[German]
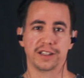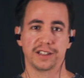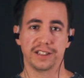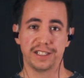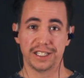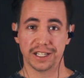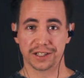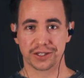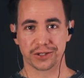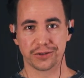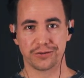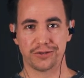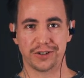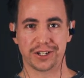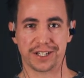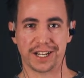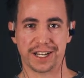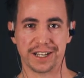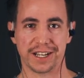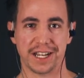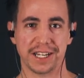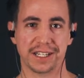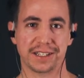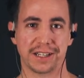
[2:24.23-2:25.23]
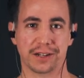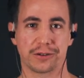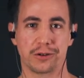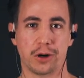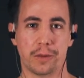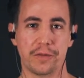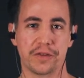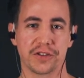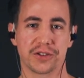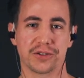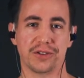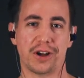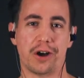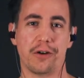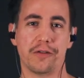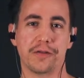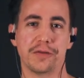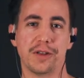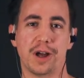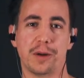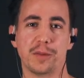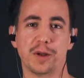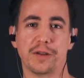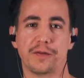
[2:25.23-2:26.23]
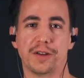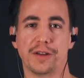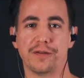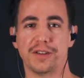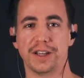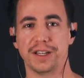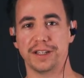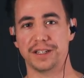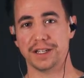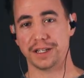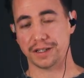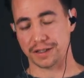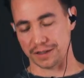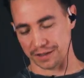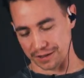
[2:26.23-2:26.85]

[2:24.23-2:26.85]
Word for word: Hierzu wird ein echter Kopf zur Aufnahme verwendet,